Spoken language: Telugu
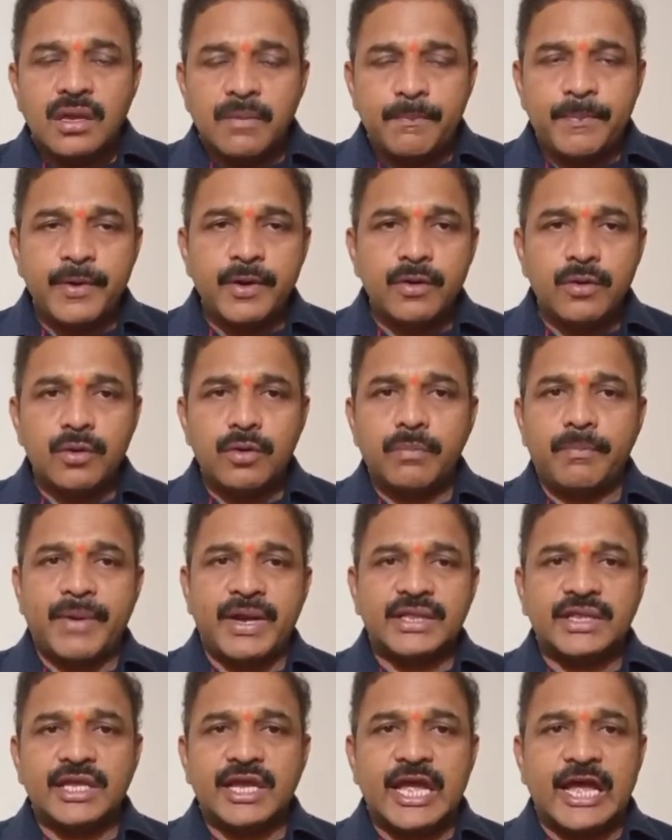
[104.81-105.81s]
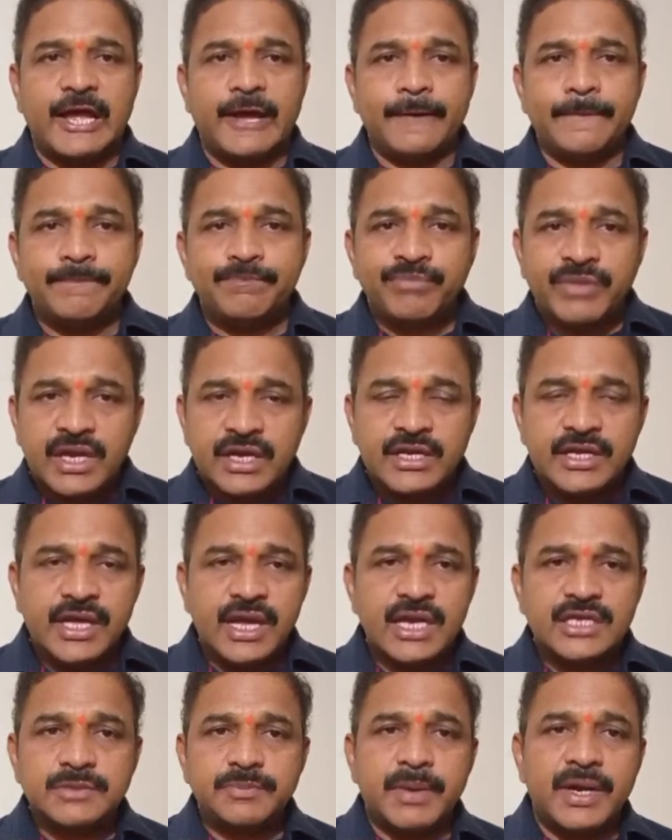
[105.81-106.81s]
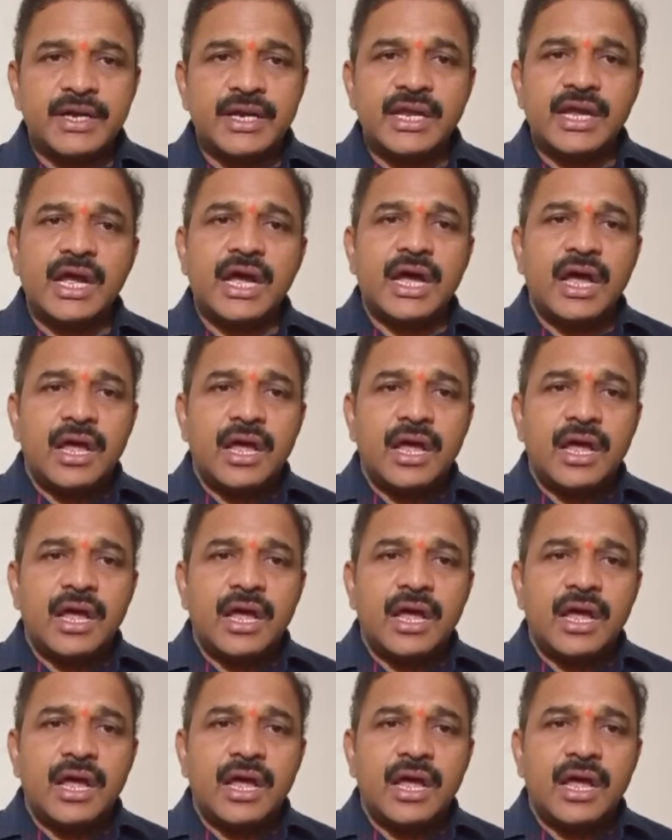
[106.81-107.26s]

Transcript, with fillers: ఇప్పుడు ప్రతిగా టీఆర్ఎస్ పార్టీ